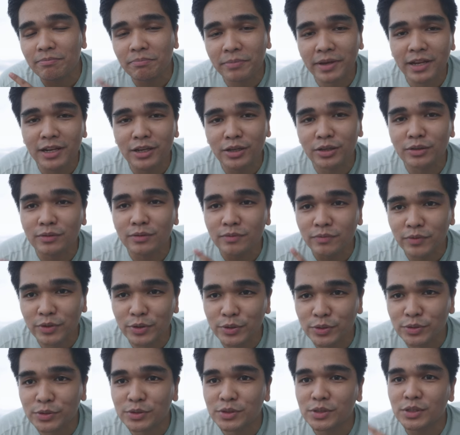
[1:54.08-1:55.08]
million
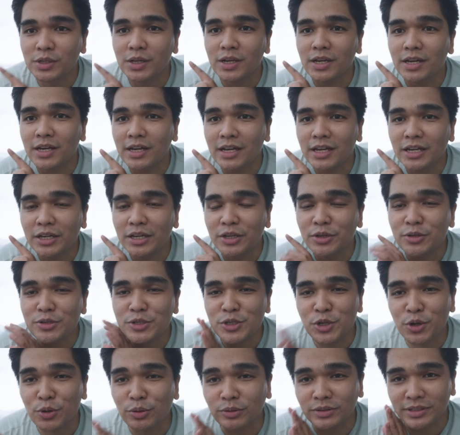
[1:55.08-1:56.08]
views yung
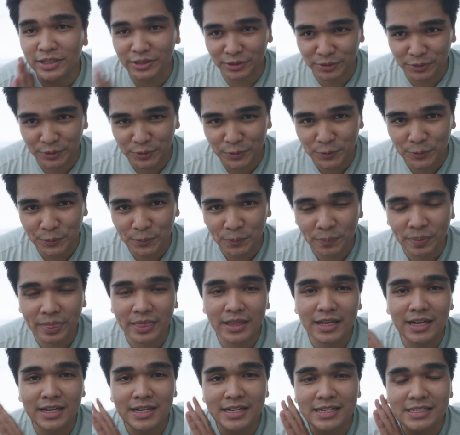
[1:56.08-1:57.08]
joke na to
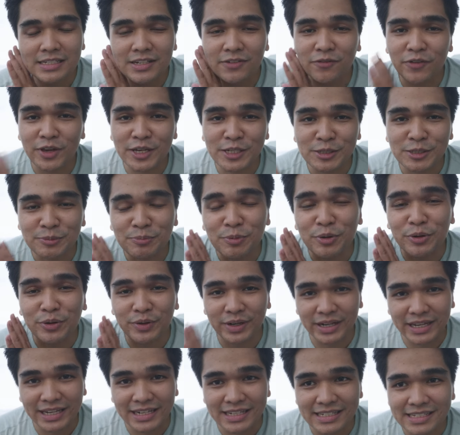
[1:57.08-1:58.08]
sa Facebook
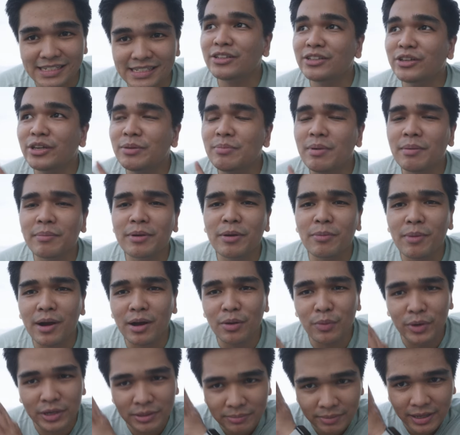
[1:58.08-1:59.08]
Reels. Yung iba may mga
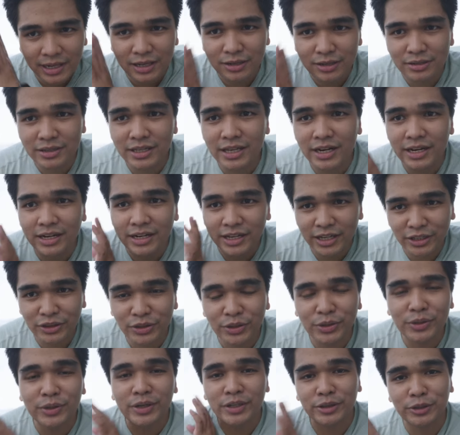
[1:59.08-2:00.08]
1 million na rin. Ito,